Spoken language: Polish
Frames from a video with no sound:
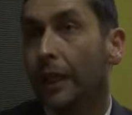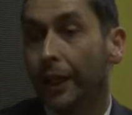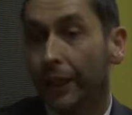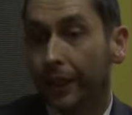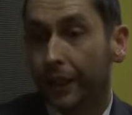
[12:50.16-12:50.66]

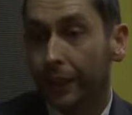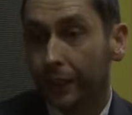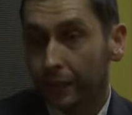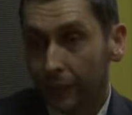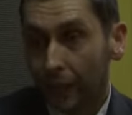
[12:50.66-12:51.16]

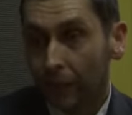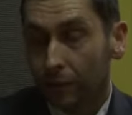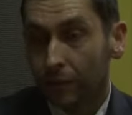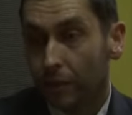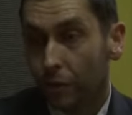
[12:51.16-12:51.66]
E, tak,
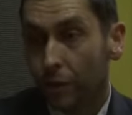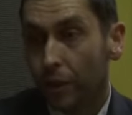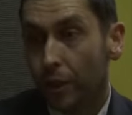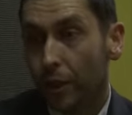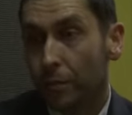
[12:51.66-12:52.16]
to
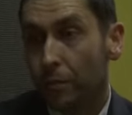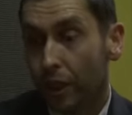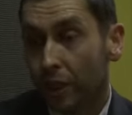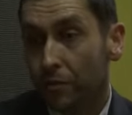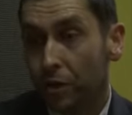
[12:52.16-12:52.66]
znaczy
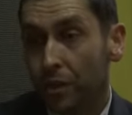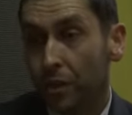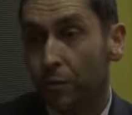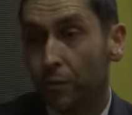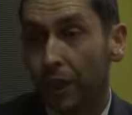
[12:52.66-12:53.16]
przede
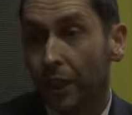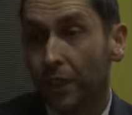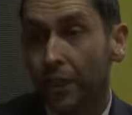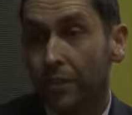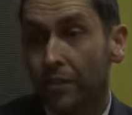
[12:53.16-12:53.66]
wszystkim tutaj
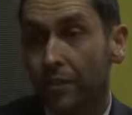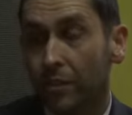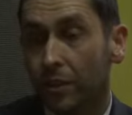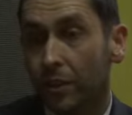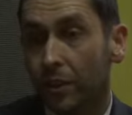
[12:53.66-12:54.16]

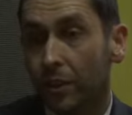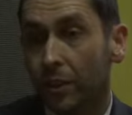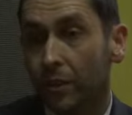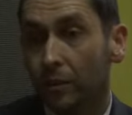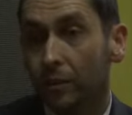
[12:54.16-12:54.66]
jest y,
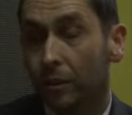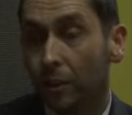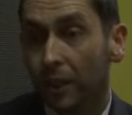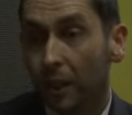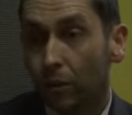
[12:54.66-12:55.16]

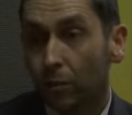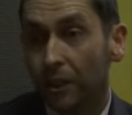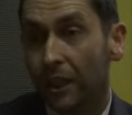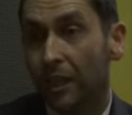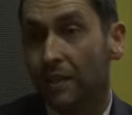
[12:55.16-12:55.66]
dobra
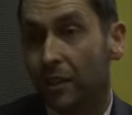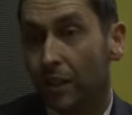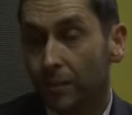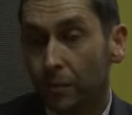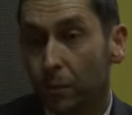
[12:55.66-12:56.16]

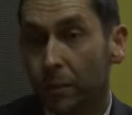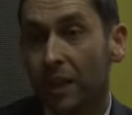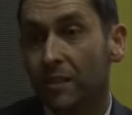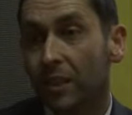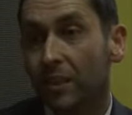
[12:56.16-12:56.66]
komunikacja i
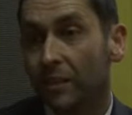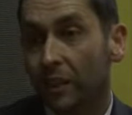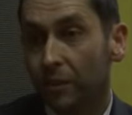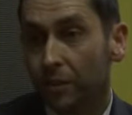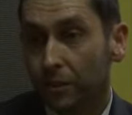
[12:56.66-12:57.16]
współpraca i
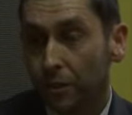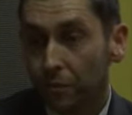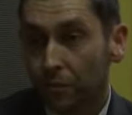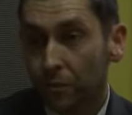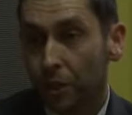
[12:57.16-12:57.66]
za to
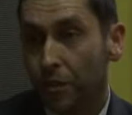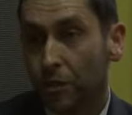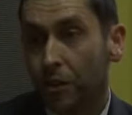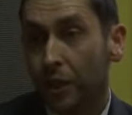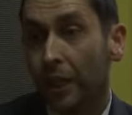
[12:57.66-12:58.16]
jesteśmy
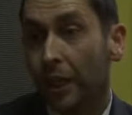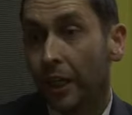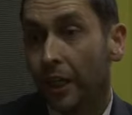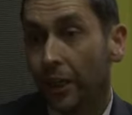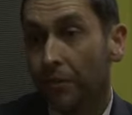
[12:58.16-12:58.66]
wdzięczni
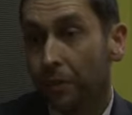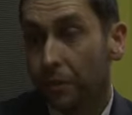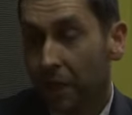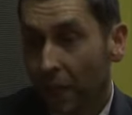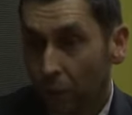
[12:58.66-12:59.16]
e,
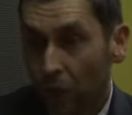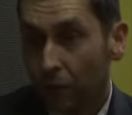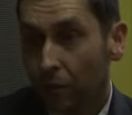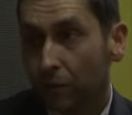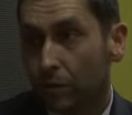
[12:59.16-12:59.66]
firmie
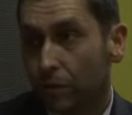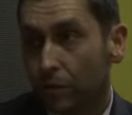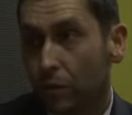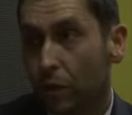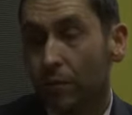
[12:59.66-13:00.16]
Aquarius z
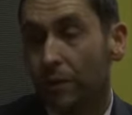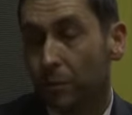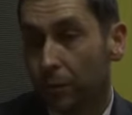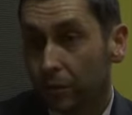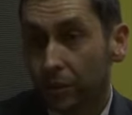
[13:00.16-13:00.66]
Żukowa,
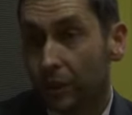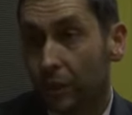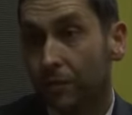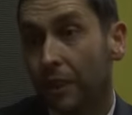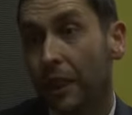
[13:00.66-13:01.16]

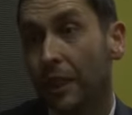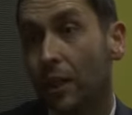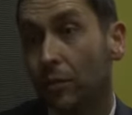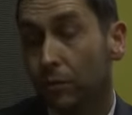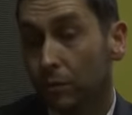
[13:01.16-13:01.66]
producentowi
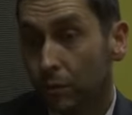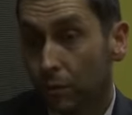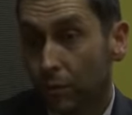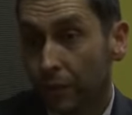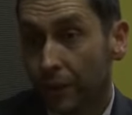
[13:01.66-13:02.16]
kajaków,
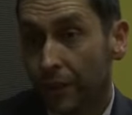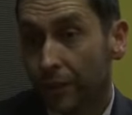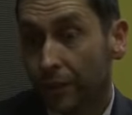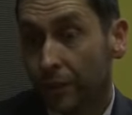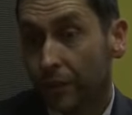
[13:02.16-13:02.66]
który
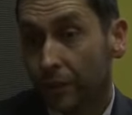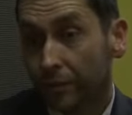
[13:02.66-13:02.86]
jest